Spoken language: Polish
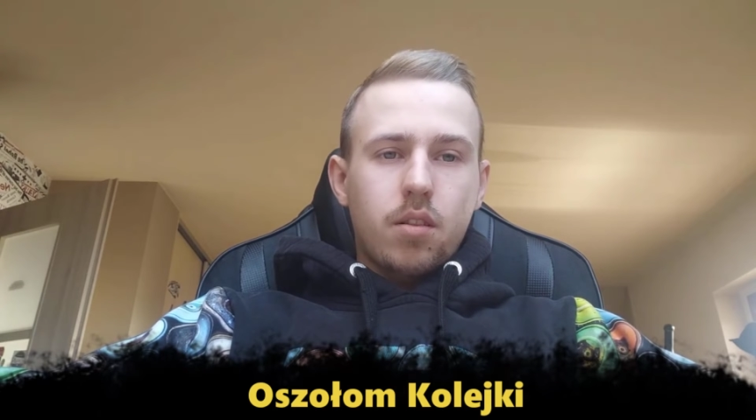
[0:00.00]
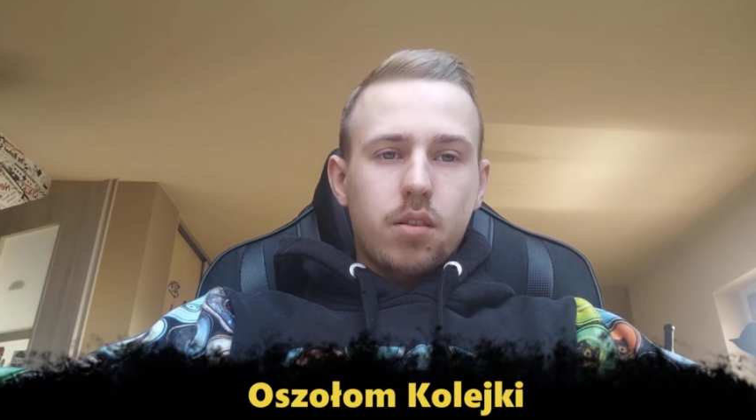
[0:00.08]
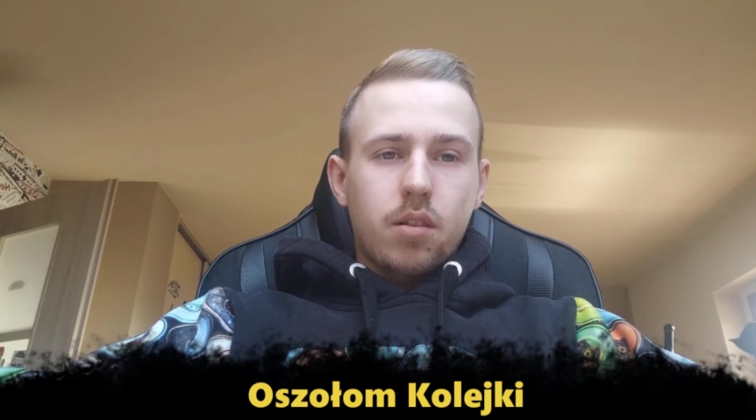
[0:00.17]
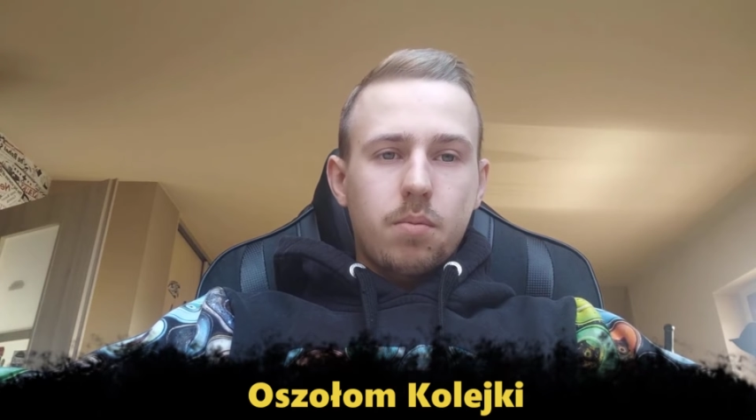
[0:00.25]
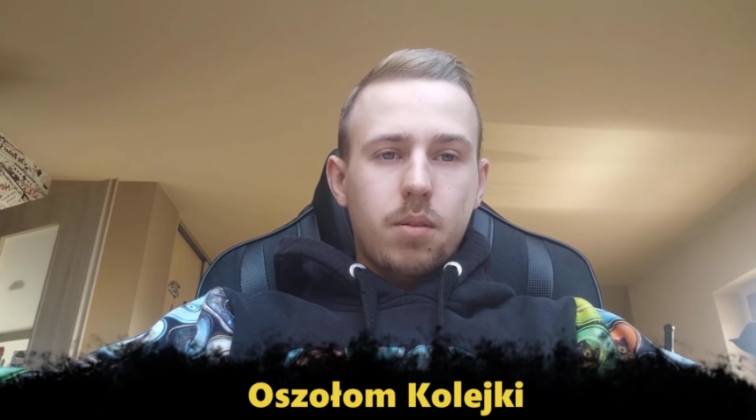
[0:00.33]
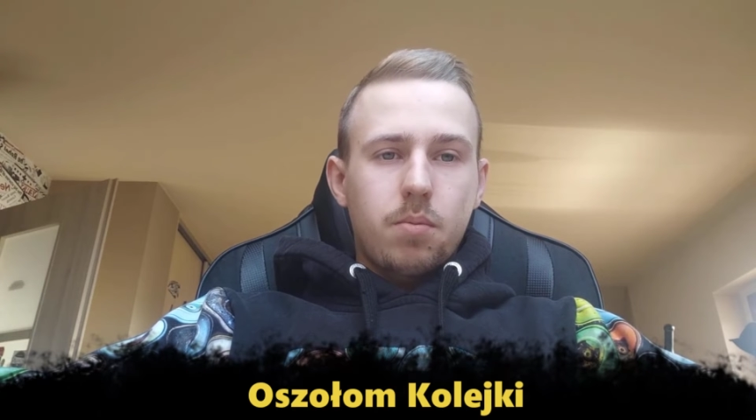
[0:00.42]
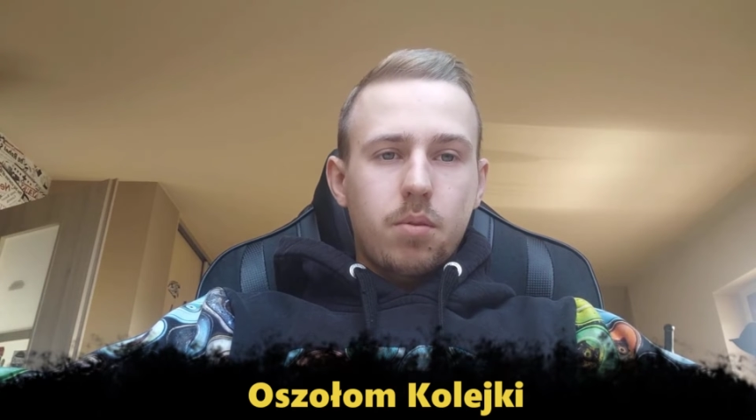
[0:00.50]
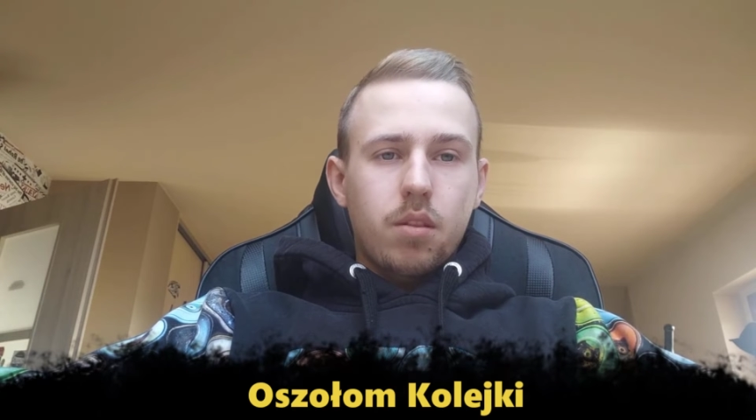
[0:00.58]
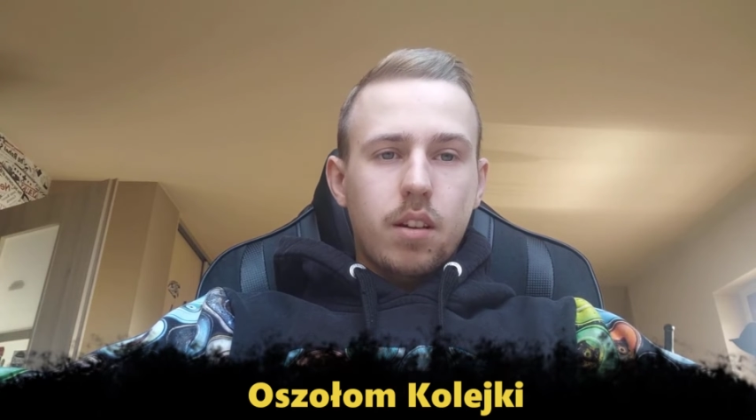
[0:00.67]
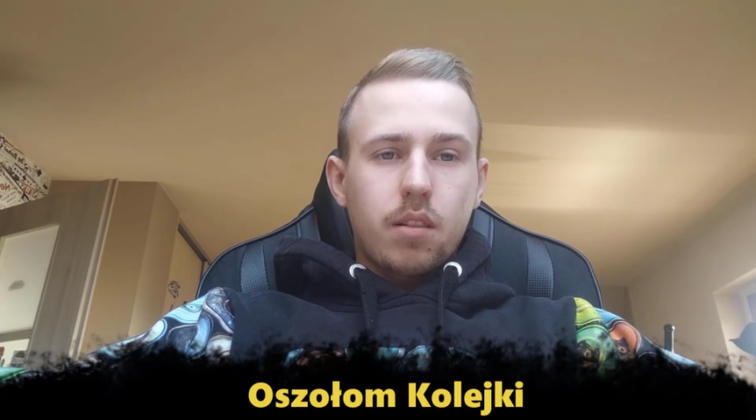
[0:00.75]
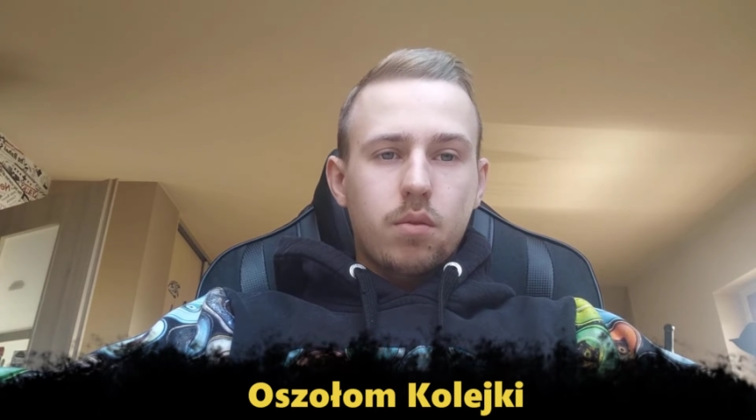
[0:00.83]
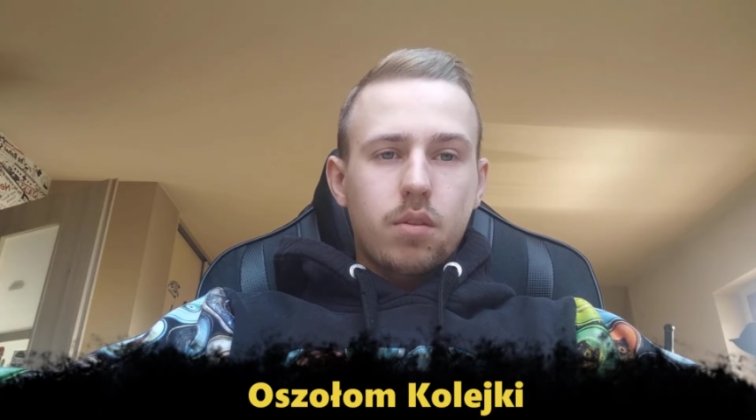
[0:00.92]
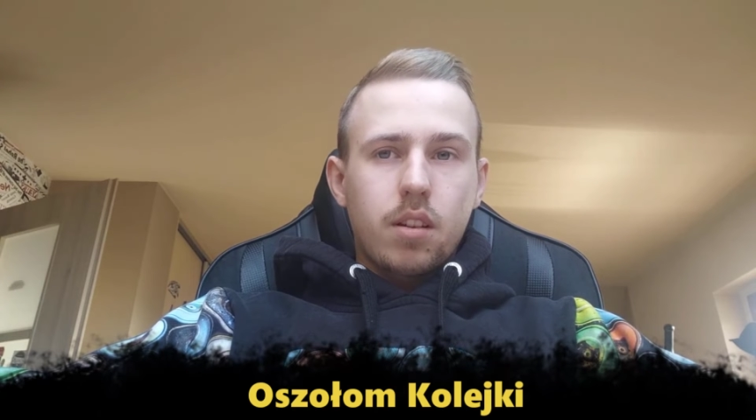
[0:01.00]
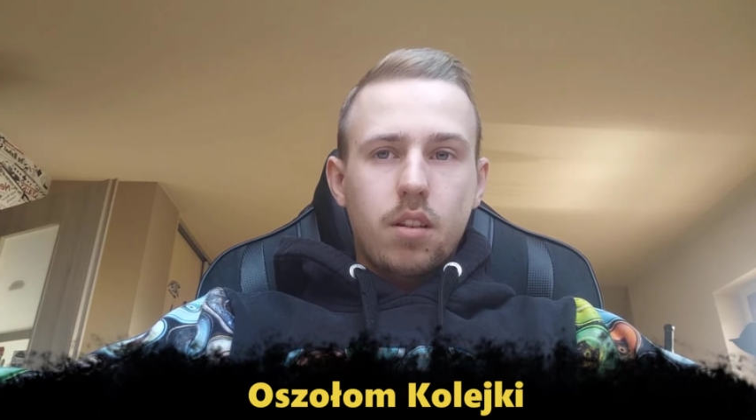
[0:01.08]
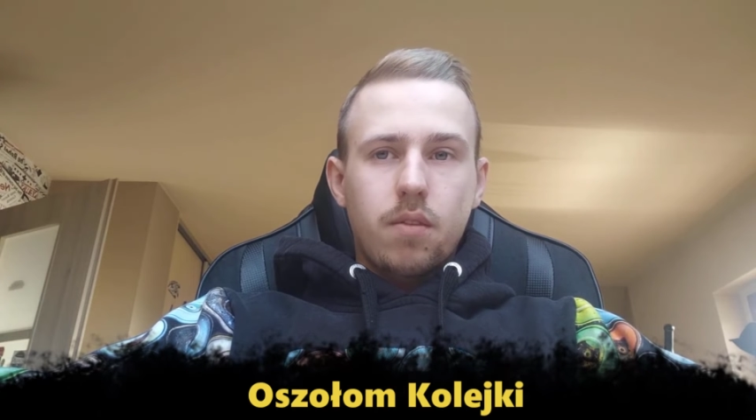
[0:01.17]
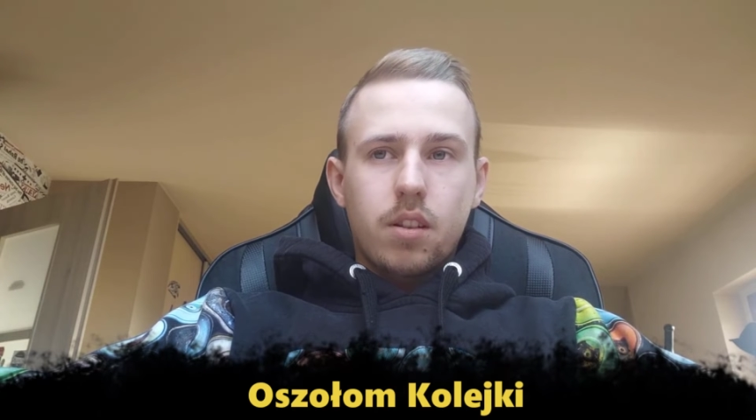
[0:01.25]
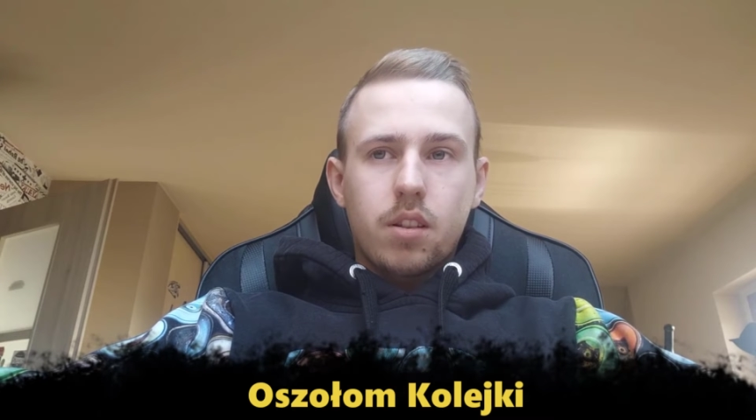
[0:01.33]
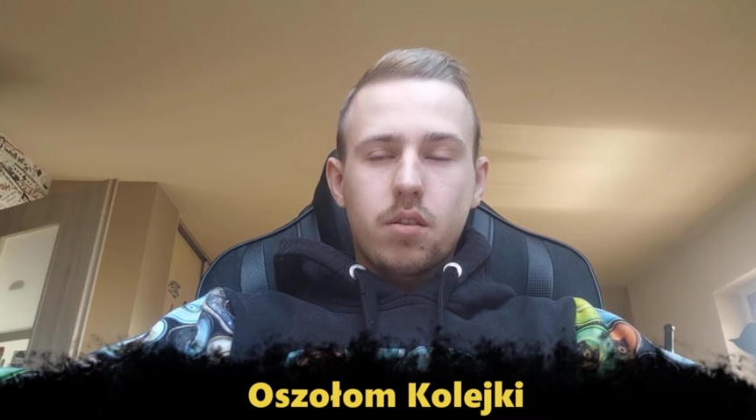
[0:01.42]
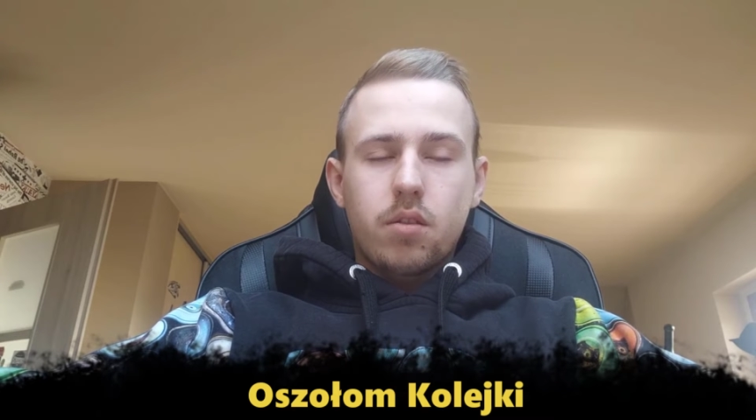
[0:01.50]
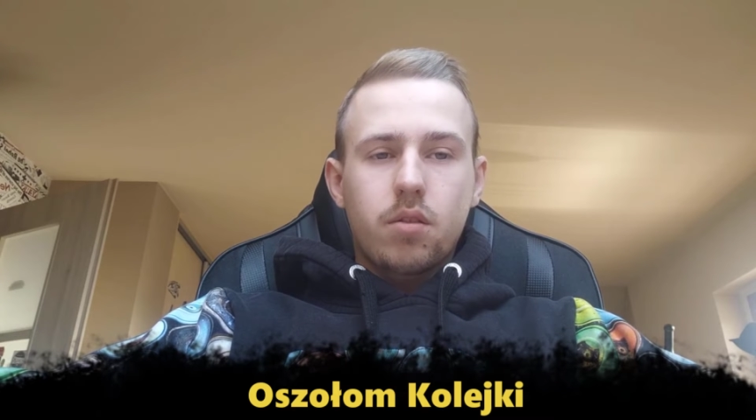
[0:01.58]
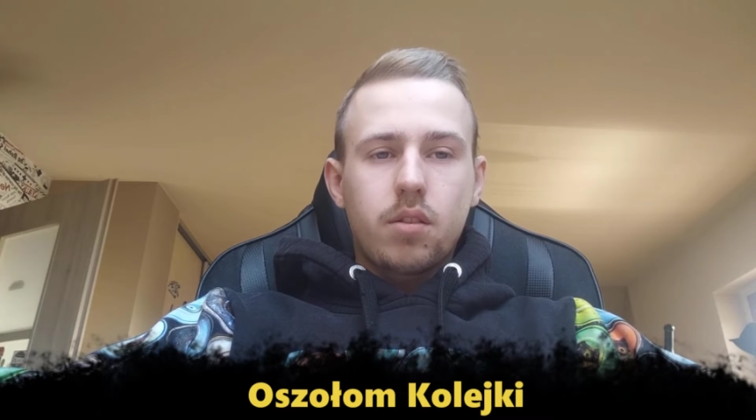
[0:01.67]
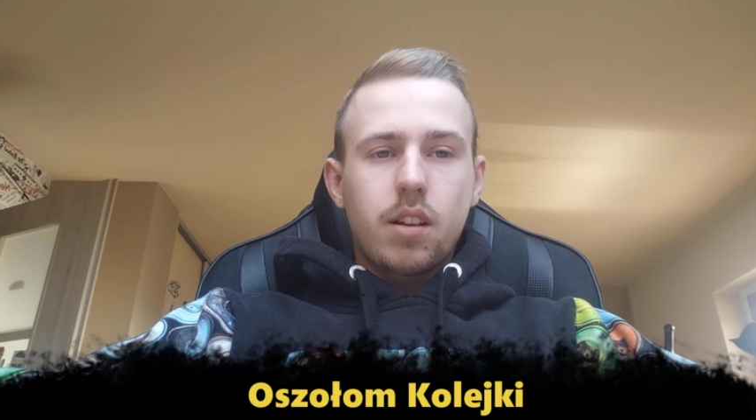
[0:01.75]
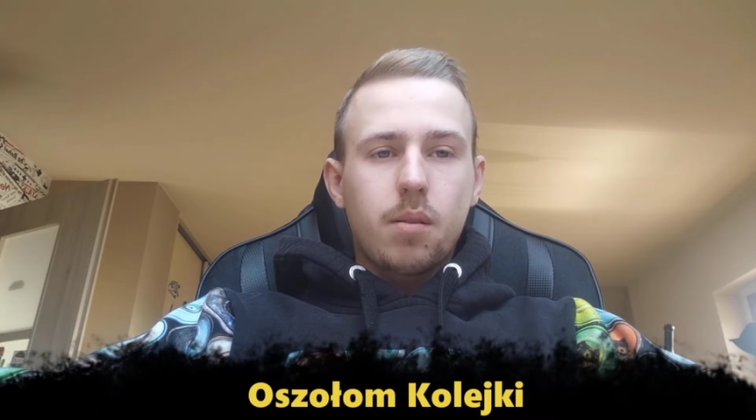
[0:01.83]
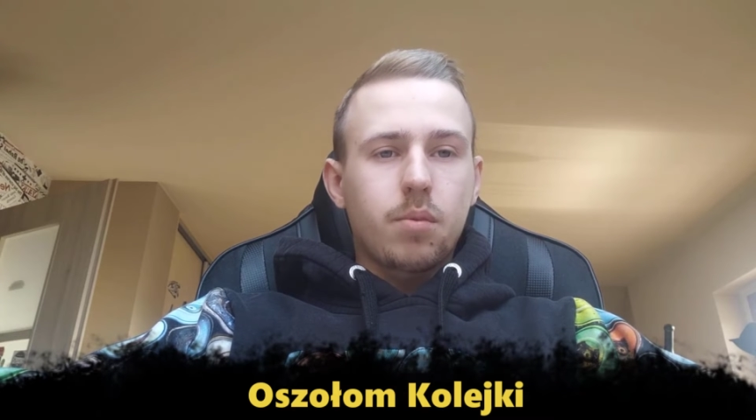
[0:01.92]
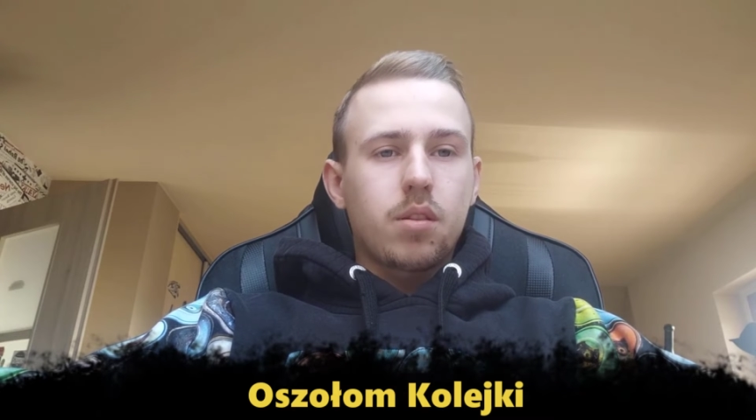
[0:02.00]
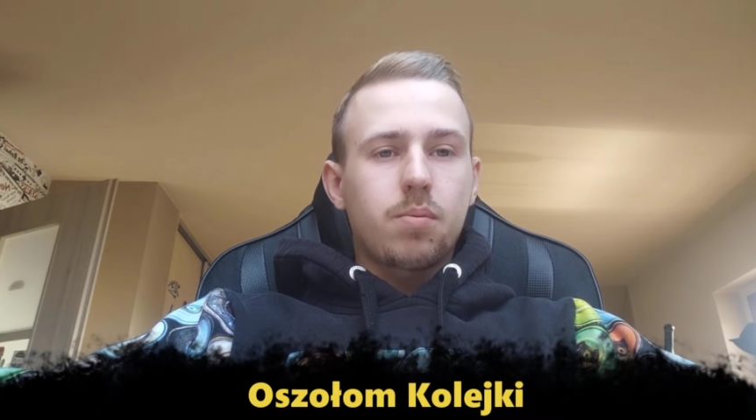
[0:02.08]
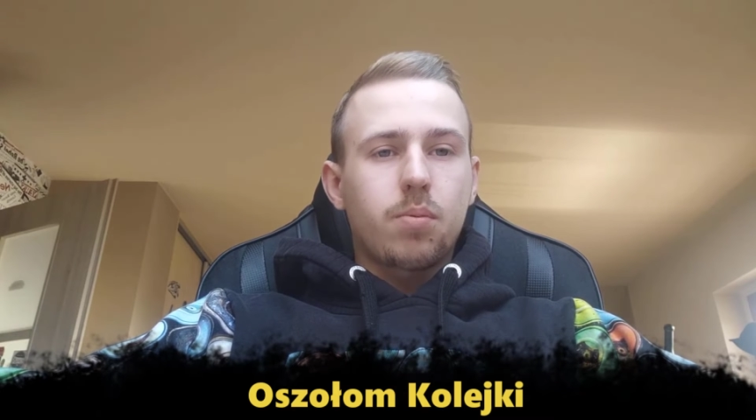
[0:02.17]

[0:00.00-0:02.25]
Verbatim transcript: osobę, bo ja tutaj właśnie oglądałem to